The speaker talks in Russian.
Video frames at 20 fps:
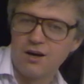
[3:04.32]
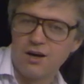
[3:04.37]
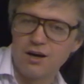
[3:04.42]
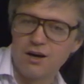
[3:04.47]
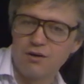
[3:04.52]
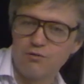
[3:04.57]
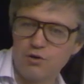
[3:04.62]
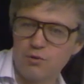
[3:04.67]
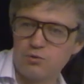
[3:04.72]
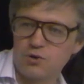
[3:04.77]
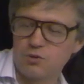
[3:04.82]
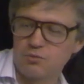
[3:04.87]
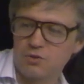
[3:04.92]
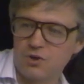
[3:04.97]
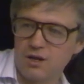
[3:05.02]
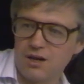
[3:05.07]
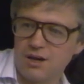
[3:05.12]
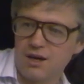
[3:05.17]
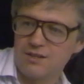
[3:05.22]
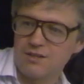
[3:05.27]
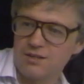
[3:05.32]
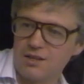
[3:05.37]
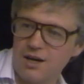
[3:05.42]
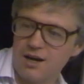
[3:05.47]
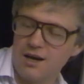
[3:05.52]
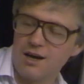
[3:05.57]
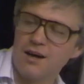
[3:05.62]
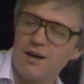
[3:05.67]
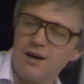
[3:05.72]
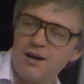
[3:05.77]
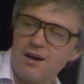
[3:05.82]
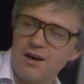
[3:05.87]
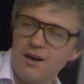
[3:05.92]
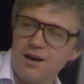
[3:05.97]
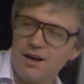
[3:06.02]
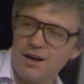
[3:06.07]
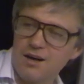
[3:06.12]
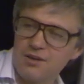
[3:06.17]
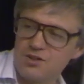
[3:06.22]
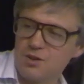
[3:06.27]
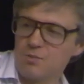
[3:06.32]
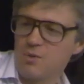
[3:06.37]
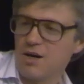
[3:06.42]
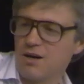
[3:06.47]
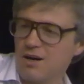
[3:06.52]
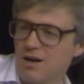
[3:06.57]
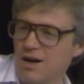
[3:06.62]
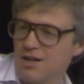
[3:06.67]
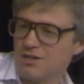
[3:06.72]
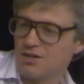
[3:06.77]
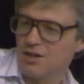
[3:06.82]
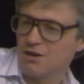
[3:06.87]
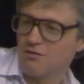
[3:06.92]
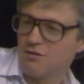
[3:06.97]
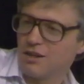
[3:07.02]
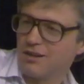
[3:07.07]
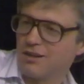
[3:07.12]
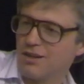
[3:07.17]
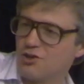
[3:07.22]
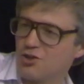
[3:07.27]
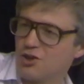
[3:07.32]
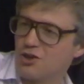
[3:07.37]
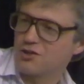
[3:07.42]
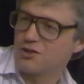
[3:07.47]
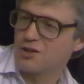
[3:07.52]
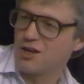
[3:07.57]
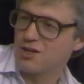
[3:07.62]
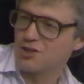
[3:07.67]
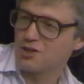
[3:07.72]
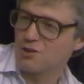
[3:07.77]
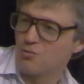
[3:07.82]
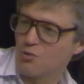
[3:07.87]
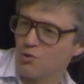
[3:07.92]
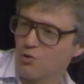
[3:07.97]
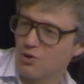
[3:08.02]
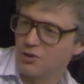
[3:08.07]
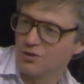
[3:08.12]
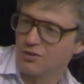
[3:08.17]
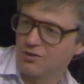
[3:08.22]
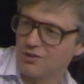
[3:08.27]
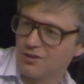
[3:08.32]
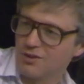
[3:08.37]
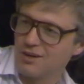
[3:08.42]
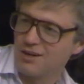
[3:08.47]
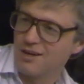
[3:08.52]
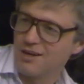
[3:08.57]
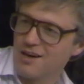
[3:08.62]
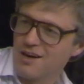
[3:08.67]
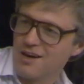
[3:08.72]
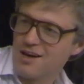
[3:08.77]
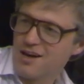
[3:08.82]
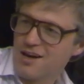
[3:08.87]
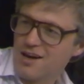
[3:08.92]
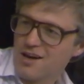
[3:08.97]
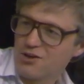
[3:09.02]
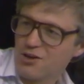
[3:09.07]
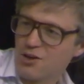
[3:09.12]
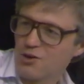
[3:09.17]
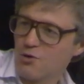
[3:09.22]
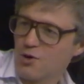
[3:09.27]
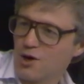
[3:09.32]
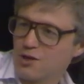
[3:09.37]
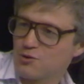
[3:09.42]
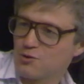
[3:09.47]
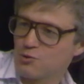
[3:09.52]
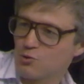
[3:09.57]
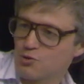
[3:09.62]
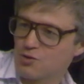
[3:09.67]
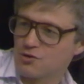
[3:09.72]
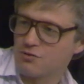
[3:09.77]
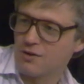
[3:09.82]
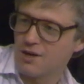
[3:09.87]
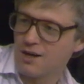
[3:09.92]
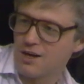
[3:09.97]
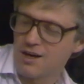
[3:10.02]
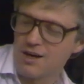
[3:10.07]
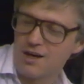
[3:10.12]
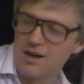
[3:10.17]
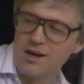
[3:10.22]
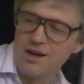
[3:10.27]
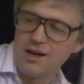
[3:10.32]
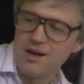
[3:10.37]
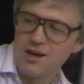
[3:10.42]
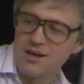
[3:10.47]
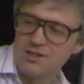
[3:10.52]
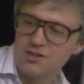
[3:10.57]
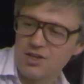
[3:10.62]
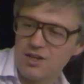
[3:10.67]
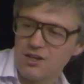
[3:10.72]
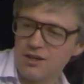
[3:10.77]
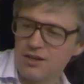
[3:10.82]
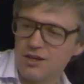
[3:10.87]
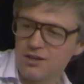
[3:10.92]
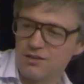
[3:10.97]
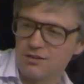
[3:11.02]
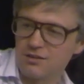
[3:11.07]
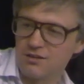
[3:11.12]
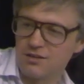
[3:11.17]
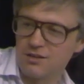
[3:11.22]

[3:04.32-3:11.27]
в общем-то, хотя демократия, в отличие, скажем, от ее отсутствия, делает